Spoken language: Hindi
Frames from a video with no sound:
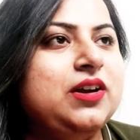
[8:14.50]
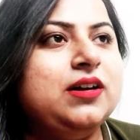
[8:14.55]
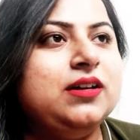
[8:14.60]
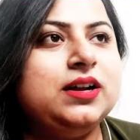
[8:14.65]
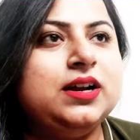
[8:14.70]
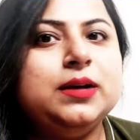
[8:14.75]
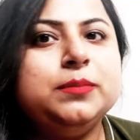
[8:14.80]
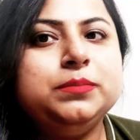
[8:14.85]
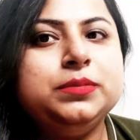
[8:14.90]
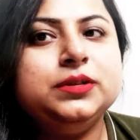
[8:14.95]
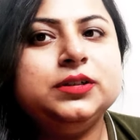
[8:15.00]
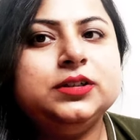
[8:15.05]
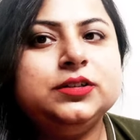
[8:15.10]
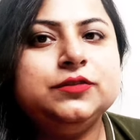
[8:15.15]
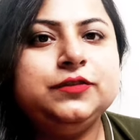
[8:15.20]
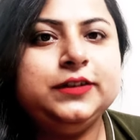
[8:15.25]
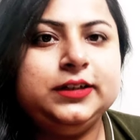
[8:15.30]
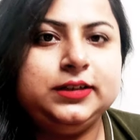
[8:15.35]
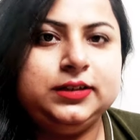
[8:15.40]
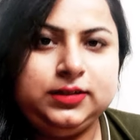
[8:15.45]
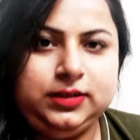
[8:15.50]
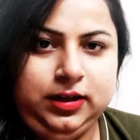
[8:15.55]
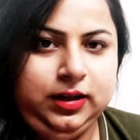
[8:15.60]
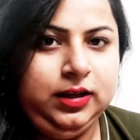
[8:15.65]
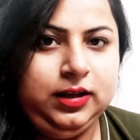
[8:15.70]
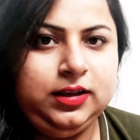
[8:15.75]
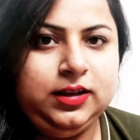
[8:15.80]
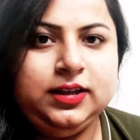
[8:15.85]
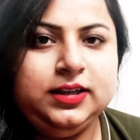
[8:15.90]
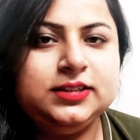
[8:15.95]
और अब फिर
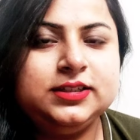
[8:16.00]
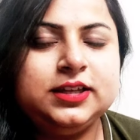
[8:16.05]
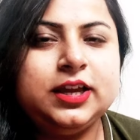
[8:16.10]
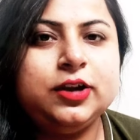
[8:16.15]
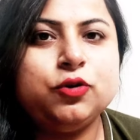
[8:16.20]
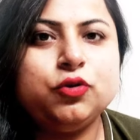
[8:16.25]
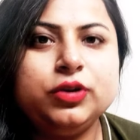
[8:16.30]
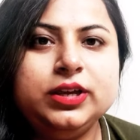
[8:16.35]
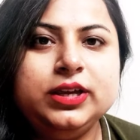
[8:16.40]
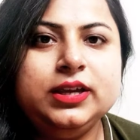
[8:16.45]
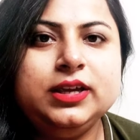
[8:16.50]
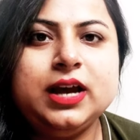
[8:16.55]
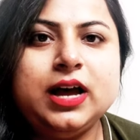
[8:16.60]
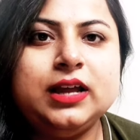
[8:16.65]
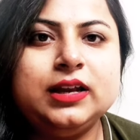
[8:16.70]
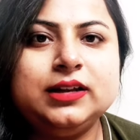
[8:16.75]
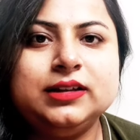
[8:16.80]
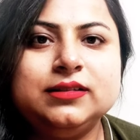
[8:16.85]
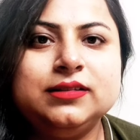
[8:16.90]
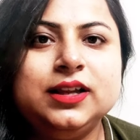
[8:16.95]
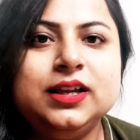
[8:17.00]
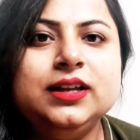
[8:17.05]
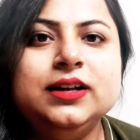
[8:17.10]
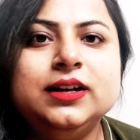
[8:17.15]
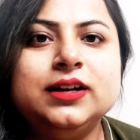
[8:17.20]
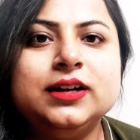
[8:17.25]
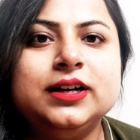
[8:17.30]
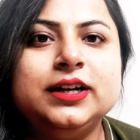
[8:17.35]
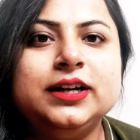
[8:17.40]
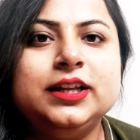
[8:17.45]
इसके कोई हालत नहीं
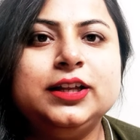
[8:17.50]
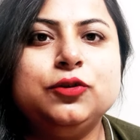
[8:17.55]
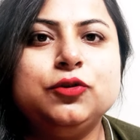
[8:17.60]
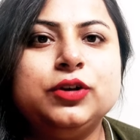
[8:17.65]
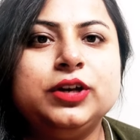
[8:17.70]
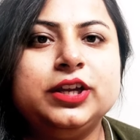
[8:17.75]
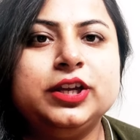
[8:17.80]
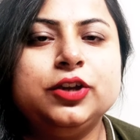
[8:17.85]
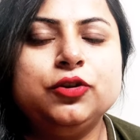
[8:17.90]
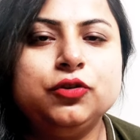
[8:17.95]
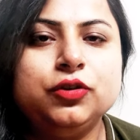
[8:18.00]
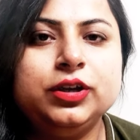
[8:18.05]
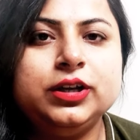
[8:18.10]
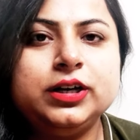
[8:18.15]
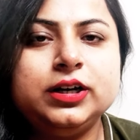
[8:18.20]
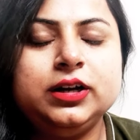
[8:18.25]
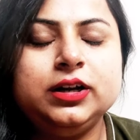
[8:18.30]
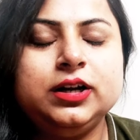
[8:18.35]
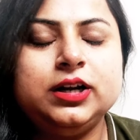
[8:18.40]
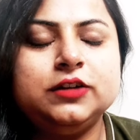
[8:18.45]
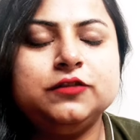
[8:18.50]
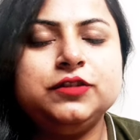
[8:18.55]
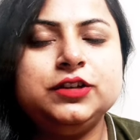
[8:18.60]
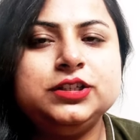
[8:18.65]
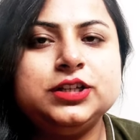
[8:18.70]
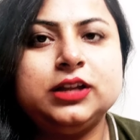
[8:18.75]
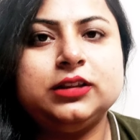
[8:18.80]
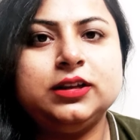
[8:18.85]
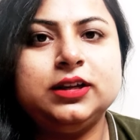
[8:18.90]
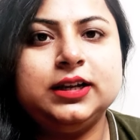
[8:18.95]
लग रही ठीक होने की क्योंकि कट
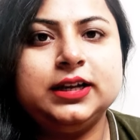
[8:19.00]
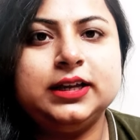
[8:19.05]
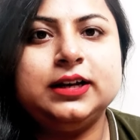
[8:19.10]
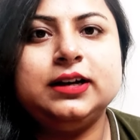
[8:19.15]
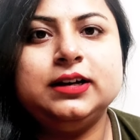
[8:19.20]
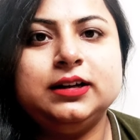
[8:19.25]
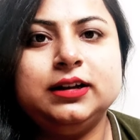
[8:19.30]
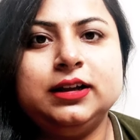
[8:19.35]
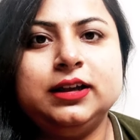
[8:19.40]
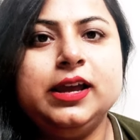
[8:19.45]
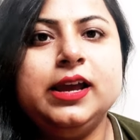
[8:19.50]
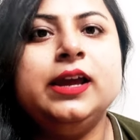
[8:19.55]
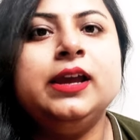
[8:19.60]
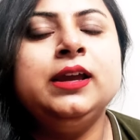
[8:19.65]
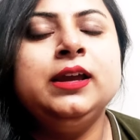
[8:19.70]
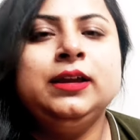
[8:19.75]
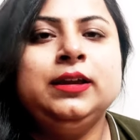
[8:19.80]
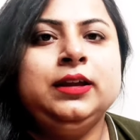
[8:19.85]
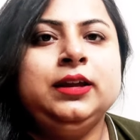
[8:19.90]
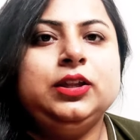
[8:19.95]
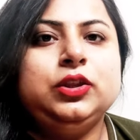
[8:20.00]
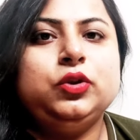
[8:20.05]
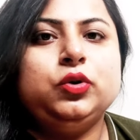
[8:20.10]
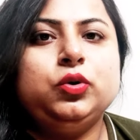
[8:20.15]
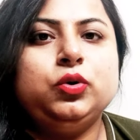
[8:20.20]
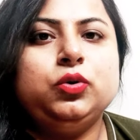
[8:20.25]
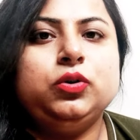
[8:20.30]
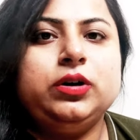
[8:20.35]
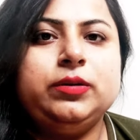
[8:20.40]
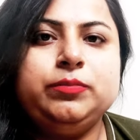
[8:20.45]
काफ़ी ज़्यादा गहरा लग गया है
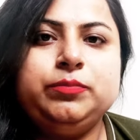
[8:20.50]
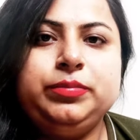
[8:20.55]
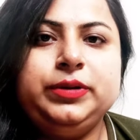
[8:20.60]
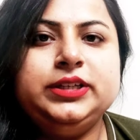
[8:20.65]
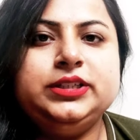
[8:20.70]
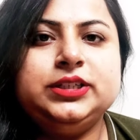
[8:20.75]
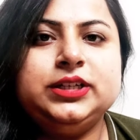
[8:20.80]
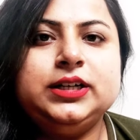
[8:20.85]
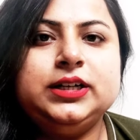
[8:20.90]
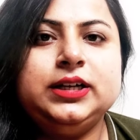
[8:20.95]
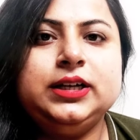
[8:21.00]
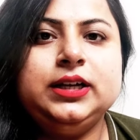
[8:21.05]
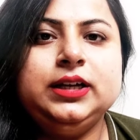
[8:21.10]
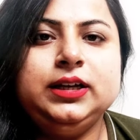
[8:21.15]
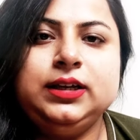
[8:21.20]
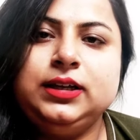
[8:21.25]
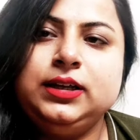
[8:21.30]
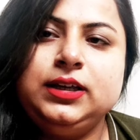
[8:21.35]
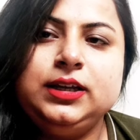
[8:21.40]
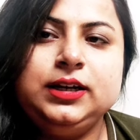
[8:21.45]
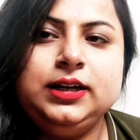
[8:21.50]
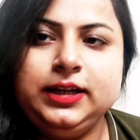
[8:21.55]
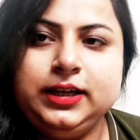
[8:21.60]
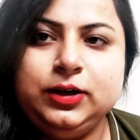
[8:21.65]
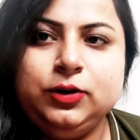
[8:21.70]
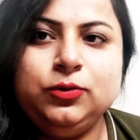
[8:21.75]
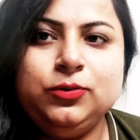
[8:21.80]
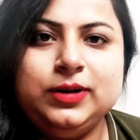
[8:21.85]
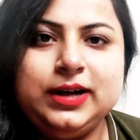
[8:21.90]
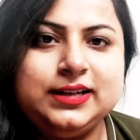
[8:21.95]
तो अब भेजा है कि
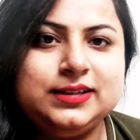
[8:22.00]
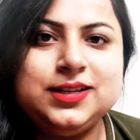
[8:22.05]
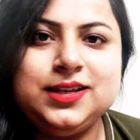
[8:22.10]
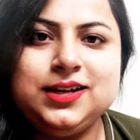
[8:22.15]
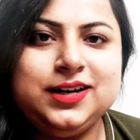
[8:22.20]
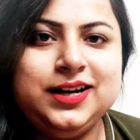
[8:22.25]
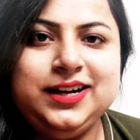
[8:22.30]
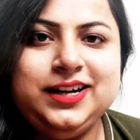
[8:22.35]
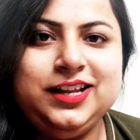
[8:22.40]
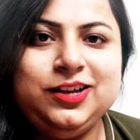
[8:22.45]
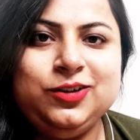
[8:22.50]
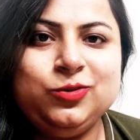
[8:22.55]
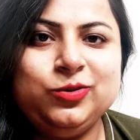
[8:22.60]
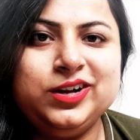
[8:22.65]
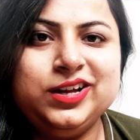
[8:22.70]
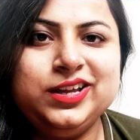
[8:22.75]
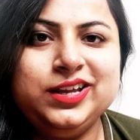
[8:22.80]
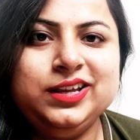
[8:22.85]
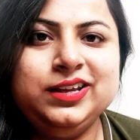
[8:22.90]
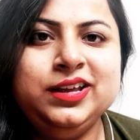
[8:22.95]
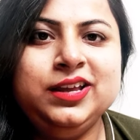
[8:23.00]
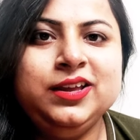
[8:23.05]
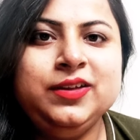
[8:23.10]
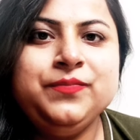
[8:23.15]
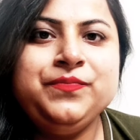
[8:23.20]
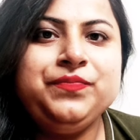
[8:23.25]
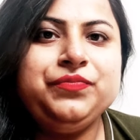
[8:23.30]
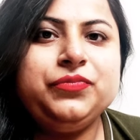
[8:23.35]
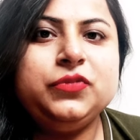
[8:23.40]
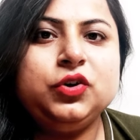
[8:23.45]
ले आओ ऐसे नहीं ठीक होगा ये
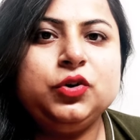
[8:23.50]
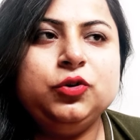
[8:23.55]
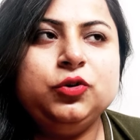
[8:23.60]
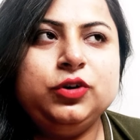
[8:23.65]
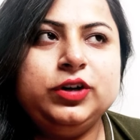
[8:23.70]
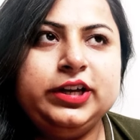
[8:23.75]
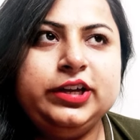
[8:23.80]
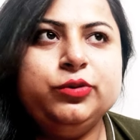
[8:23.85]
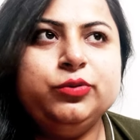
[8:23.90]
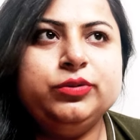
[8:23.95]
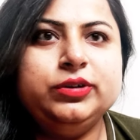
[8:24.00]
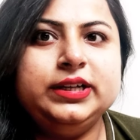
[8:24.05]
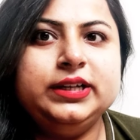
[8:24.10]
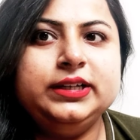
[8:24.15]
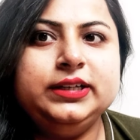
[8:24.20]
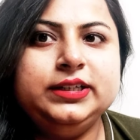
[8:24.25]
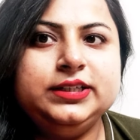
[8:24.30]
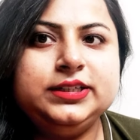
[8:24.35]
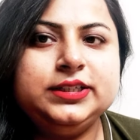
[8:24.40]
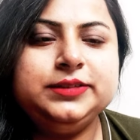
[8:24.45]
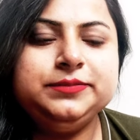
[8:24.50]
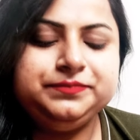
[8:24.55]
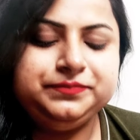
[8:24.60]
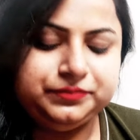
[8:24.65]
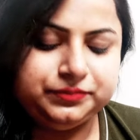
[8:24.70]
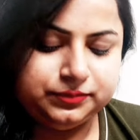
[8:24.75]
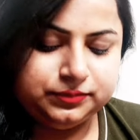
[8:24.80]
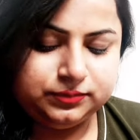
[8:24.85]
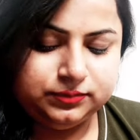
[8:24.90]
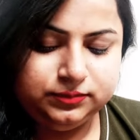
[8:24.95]
तो गए हुए हैं नीचे
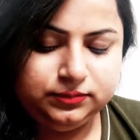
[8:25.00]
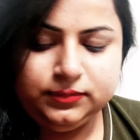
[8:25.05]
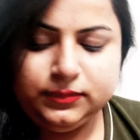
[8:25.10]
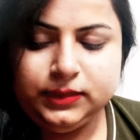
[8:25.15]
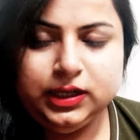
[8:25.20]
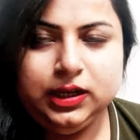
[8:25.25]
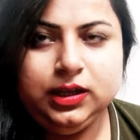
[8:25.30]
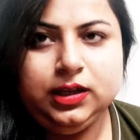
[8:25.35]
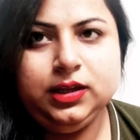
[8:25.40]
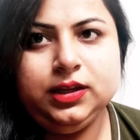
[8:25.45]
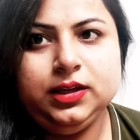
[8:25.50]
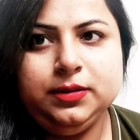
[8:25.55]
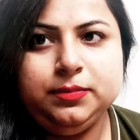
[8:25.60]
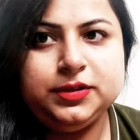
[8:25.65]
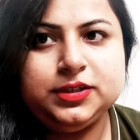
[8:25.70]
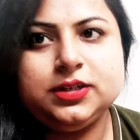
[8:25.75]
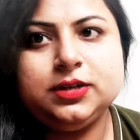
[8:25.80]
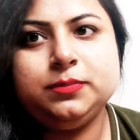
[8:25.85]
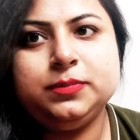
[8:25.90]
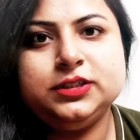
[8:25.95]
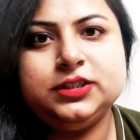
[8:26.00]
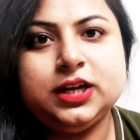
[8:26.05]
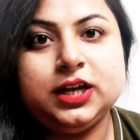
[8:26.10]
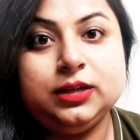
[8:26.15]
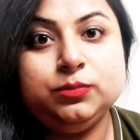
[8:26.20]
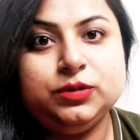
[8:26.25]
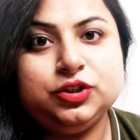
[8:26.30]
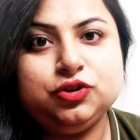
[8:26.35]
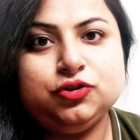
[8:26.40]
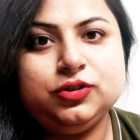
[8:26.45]
मिस्टर
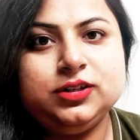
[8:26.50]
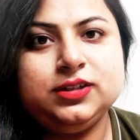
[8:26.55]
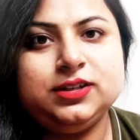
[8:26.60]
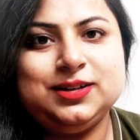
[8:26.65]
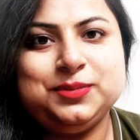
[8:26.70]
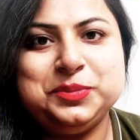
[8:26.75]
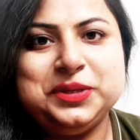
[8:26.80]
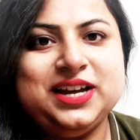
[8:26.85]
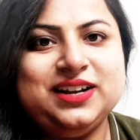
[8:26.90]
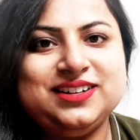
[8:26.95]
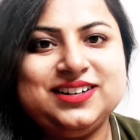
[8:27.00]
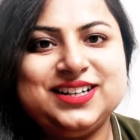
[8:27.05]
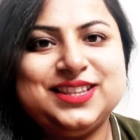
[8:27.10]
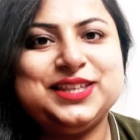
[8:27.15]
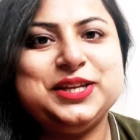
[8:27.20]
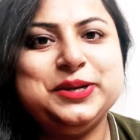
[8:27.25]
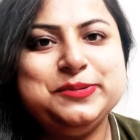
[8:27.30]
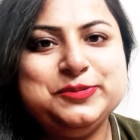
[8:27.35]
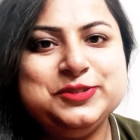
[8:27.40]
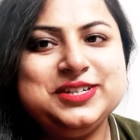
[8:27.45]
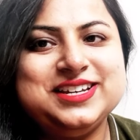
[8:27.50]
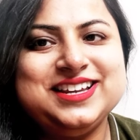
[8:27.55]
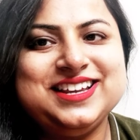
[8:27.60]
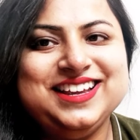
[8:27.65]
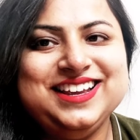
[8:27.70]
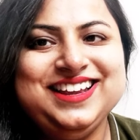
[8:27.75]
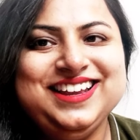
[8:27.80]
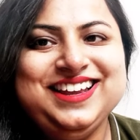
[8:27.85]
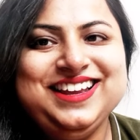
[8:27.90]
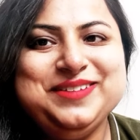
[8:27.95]
बजाज बच्चों की तरह प्यार करते हैं मुझे
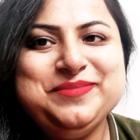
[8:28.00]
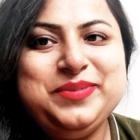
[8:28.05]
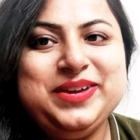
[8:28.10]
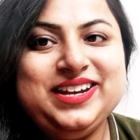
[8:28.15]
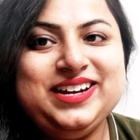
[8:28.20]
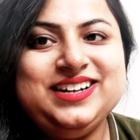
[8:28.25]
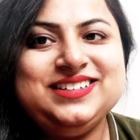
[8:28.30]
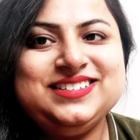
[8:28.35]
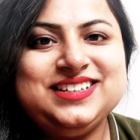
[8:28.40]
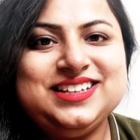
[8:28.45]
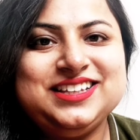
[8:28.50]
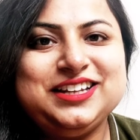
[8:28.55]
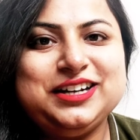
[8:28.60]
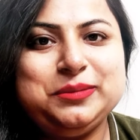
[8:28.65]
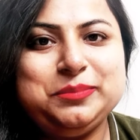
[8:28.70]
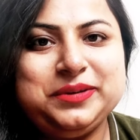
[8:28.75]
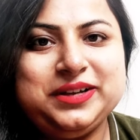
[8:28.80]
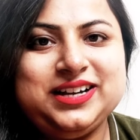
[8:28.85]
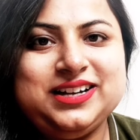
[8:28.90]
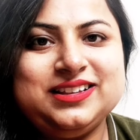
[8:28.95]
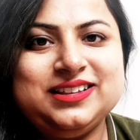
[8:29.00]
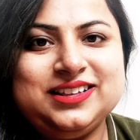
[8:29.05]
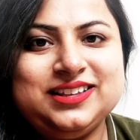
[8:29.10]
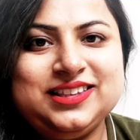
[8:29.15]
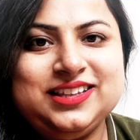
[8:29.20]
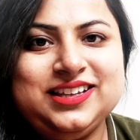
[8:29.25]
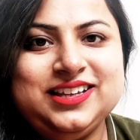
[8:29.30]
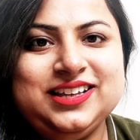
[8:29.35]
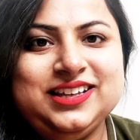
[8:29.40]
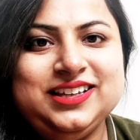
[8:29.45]
पेरेंट्स की तरह प्यार
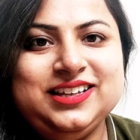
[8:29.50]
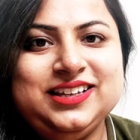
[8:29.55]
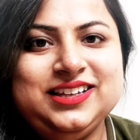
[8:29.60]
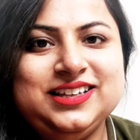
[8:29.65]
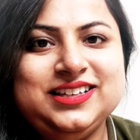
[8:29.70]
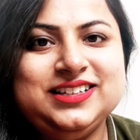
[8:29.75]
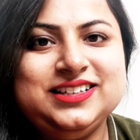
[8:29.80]
देते हैं